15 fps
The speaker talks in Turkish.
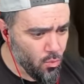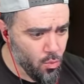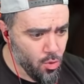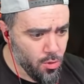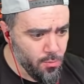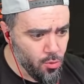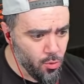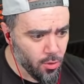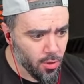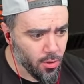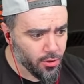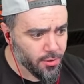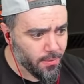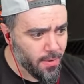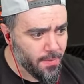Ölmüyor lan
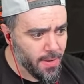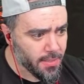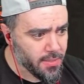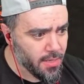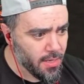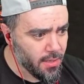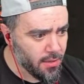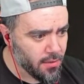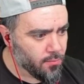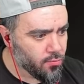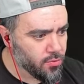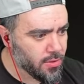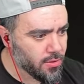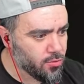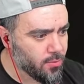adama bak ya.
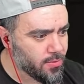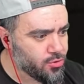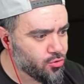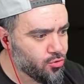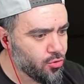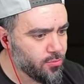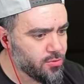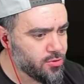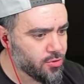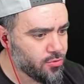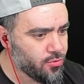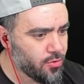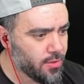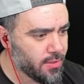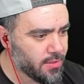Bundan duman çıkıyor mu?
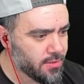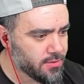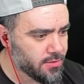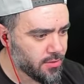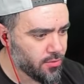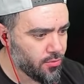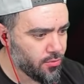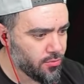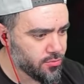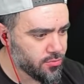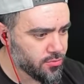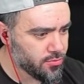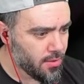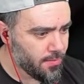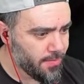Çıkıyor arkadaşlar görüyorsunuz.